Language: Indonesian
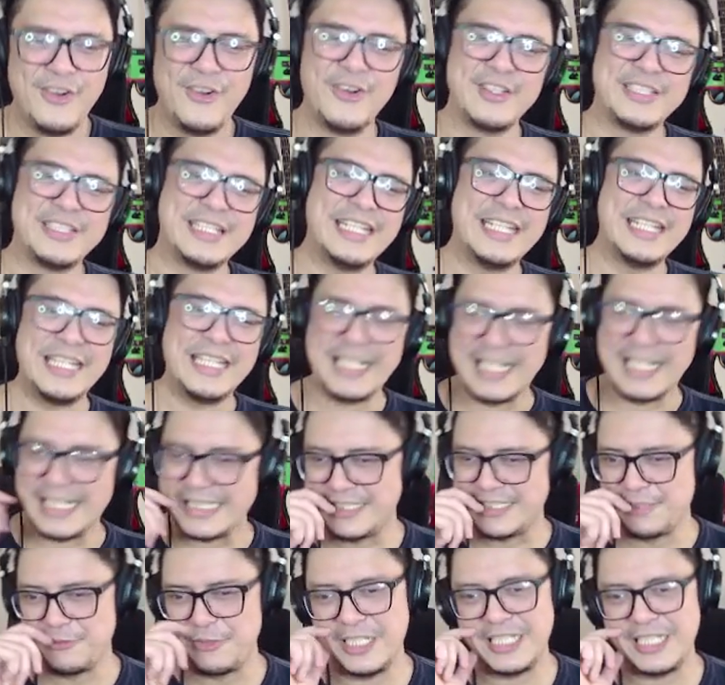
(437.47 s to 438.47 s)
Oh jadi
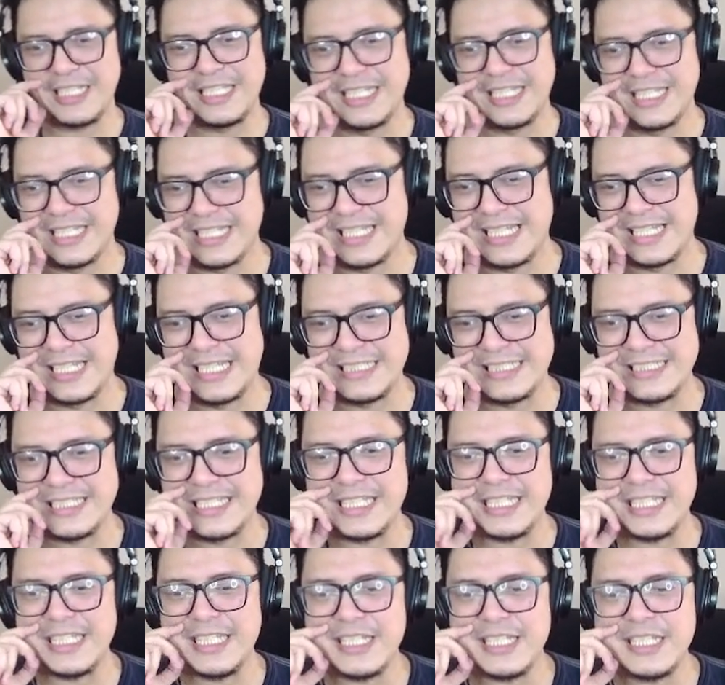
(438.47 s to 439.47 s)
kesimpulannya gini guys,
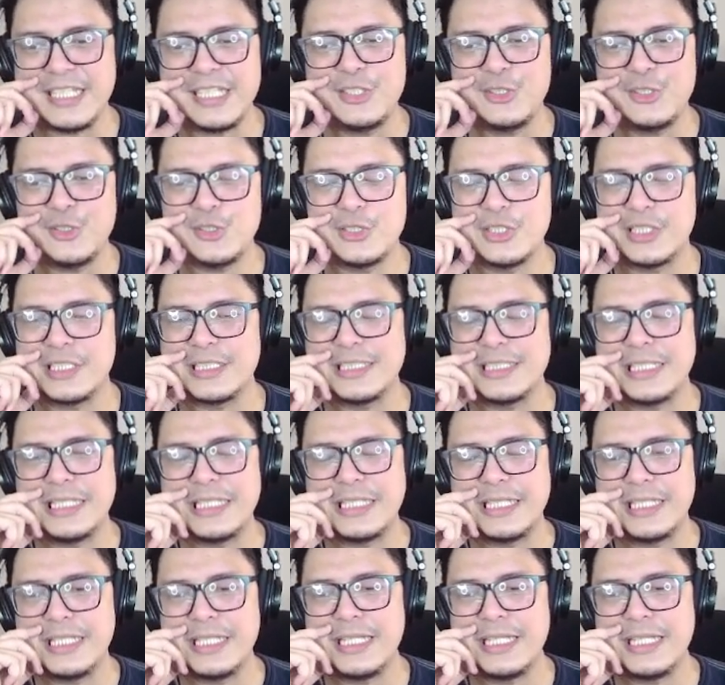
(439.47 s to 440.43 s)
ini ini jujur sih ini